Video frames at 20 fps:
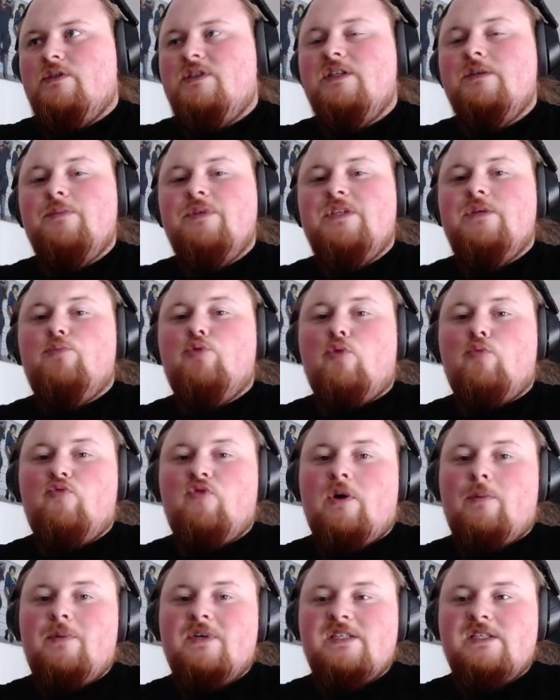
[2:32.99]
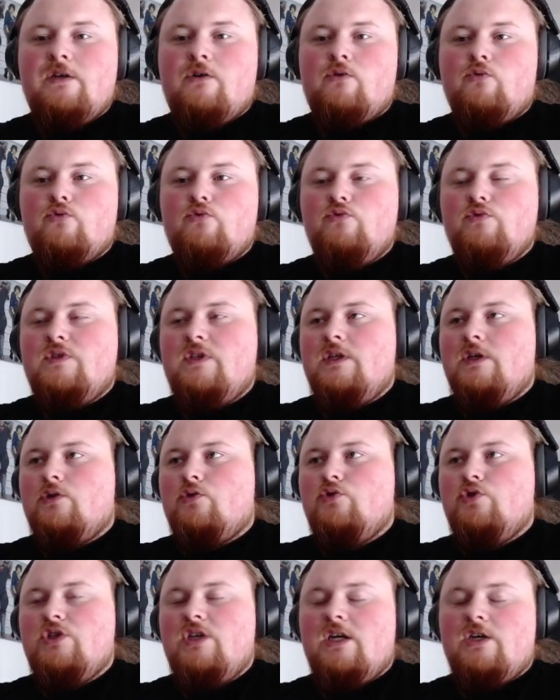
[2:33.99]
débile pour pouvoir passer le contenu.
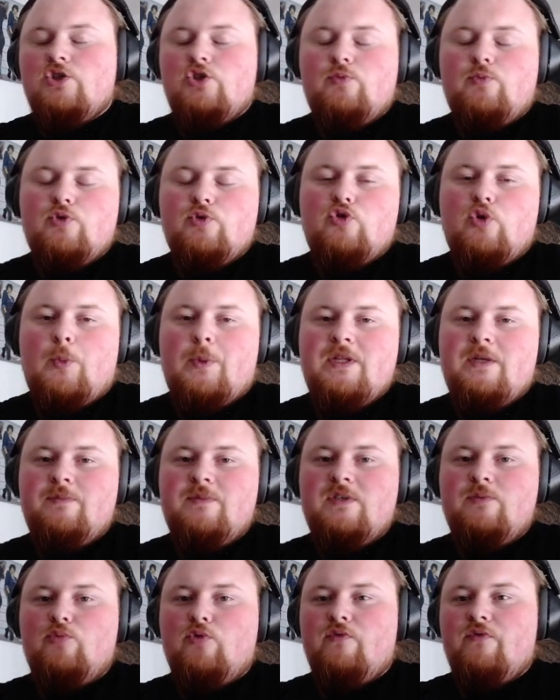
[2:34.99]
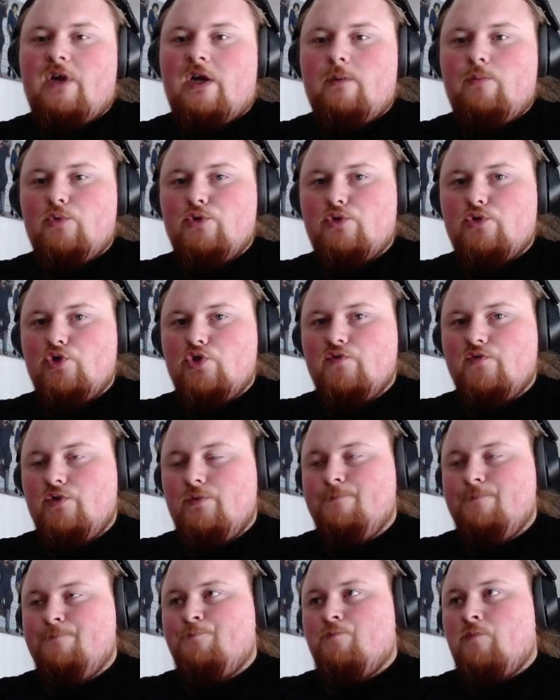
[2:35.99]
C'est-à-dire que j'ai largement de quoi m'adapter pour faire un peu ce que je
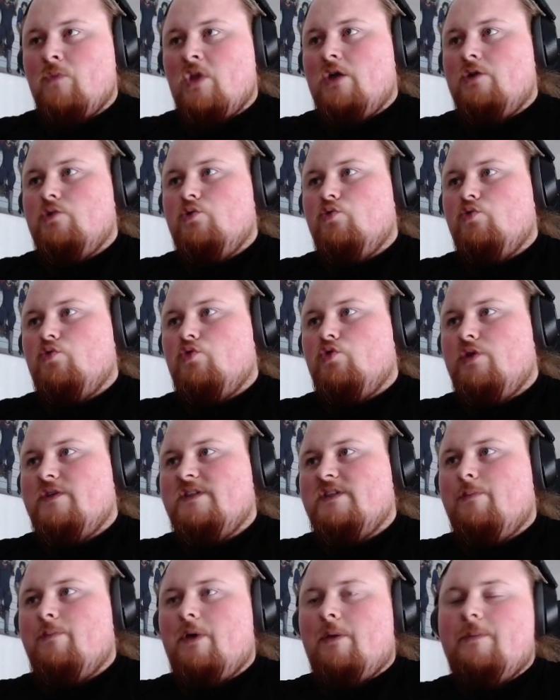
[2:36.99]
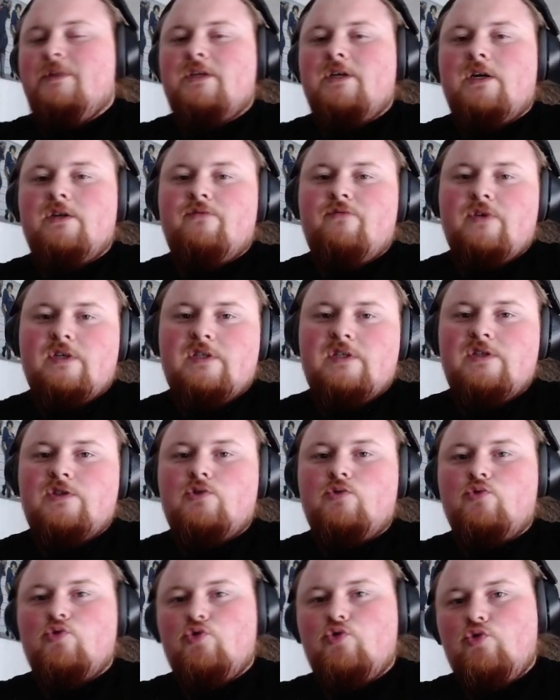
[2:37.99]
veux. Donc euh, ça me permettra de faire des
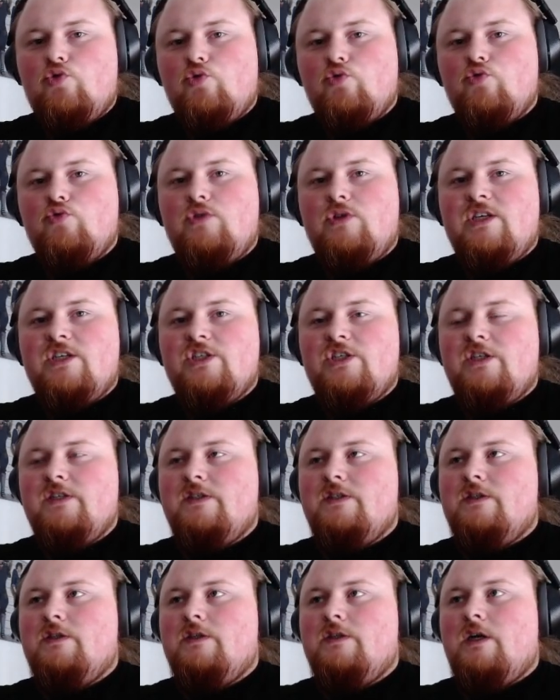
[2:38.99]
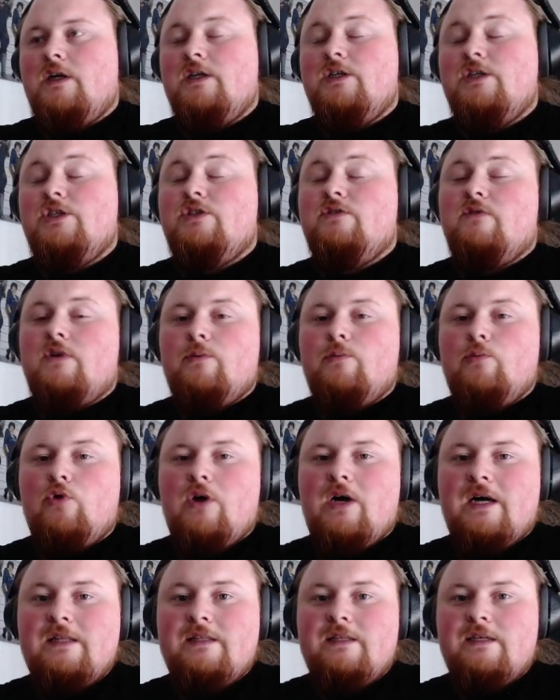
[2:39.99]
songes, du contenu THL, etc. Et j'ai
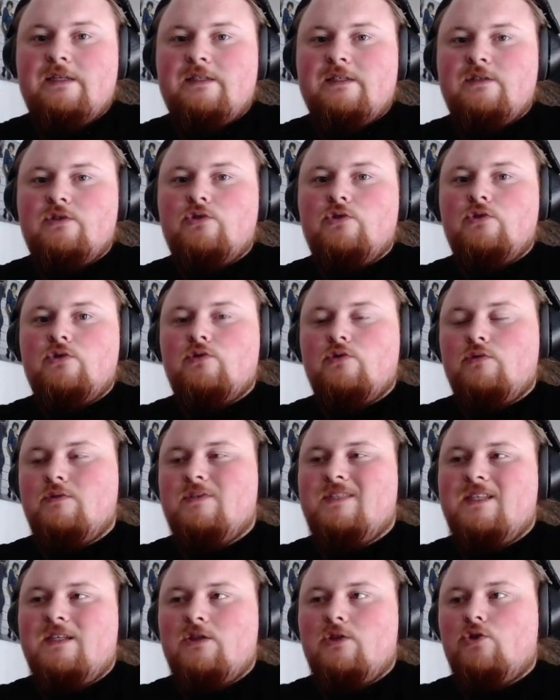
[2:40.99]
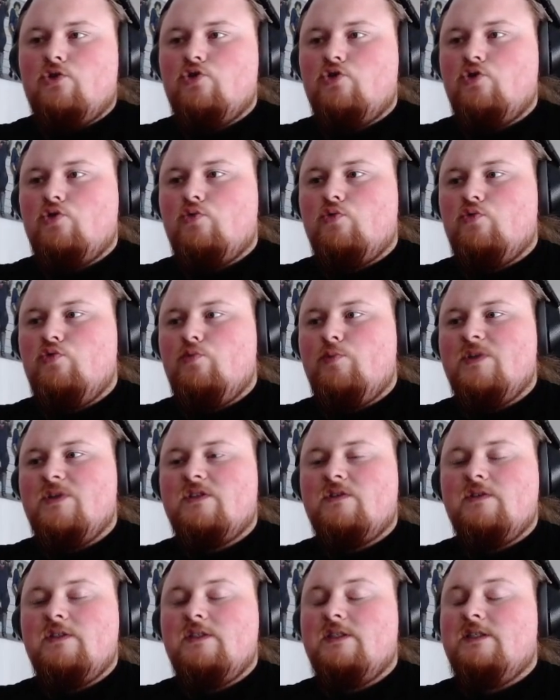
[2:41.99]
vraiment hâte d'atteindre cette tranche de contenu
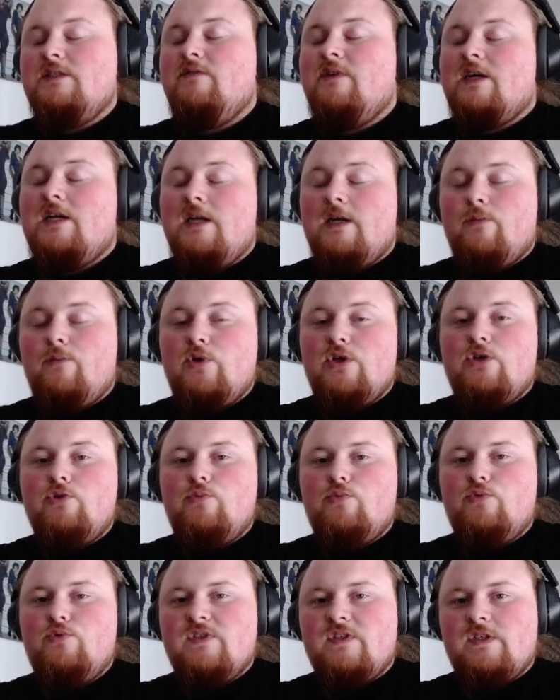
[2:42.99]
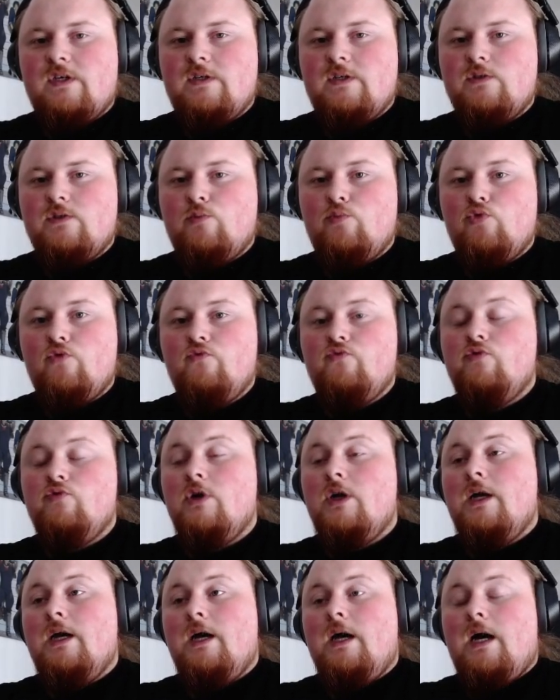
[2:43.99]
parce que c'est ce qui va clairement être le plus intéressant pour vous
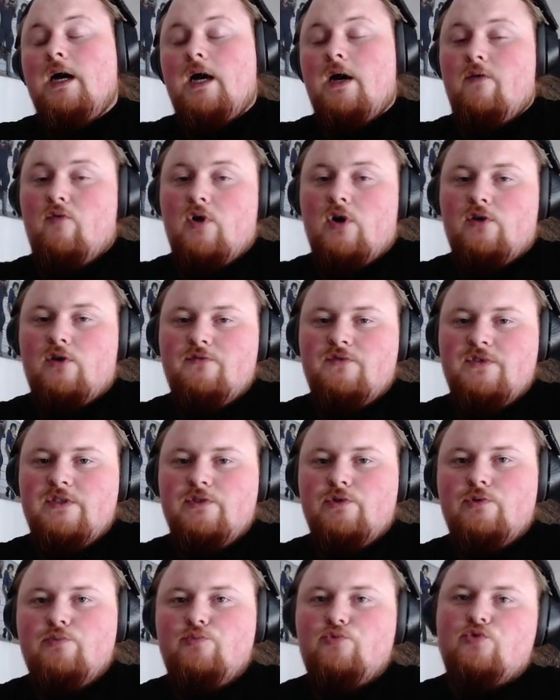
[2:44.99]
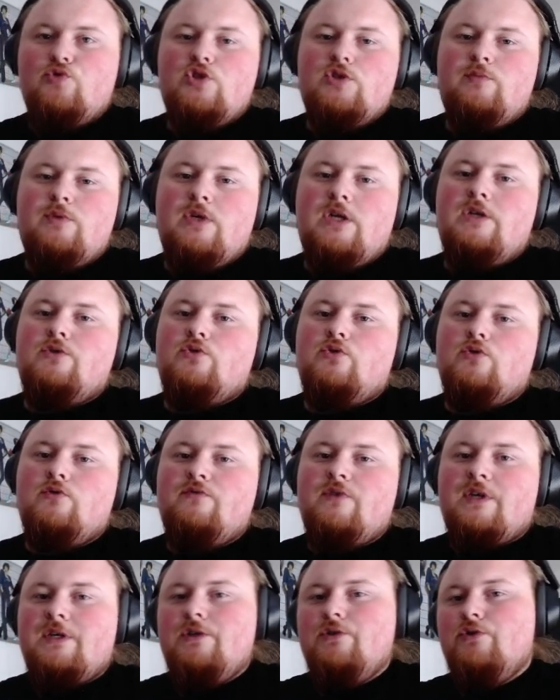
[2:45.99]
à voir en vidéo, puisque j'ai bien l'intention
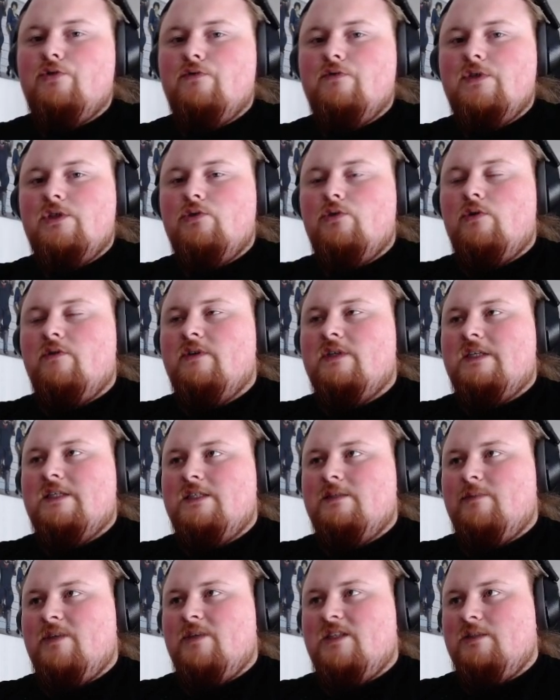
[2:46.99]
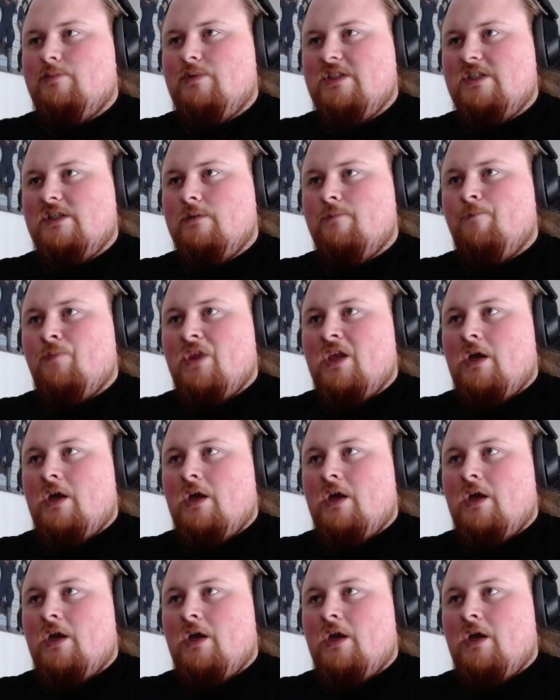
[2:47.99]
de faire quelques vidéos avec la team atypique.